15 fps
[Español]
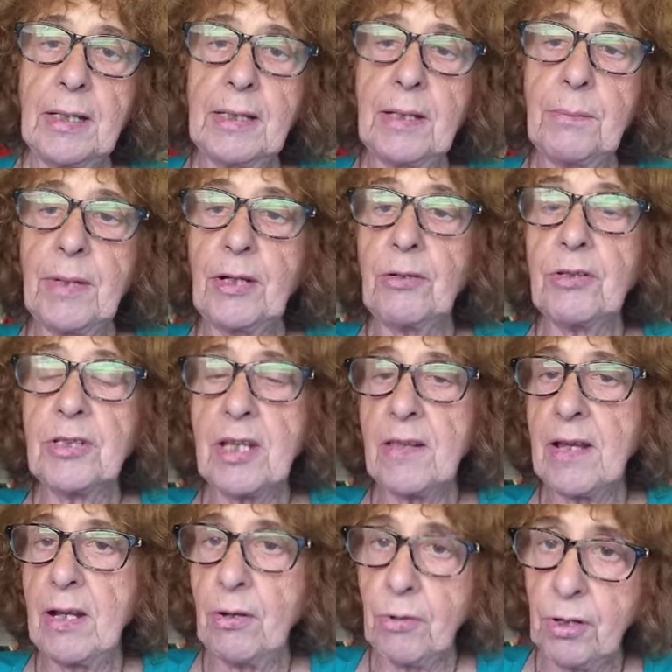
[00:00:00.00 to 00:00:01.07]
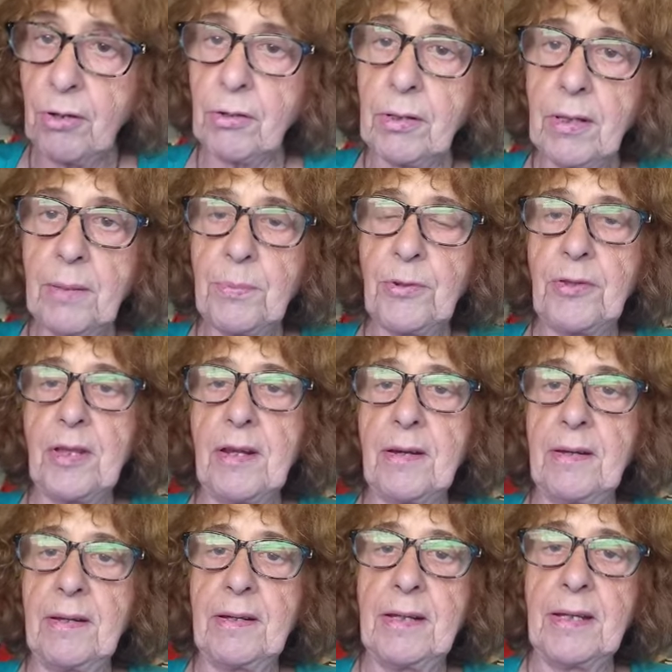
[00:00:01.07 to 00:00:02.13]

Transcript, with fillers: que me conceda el honor de poder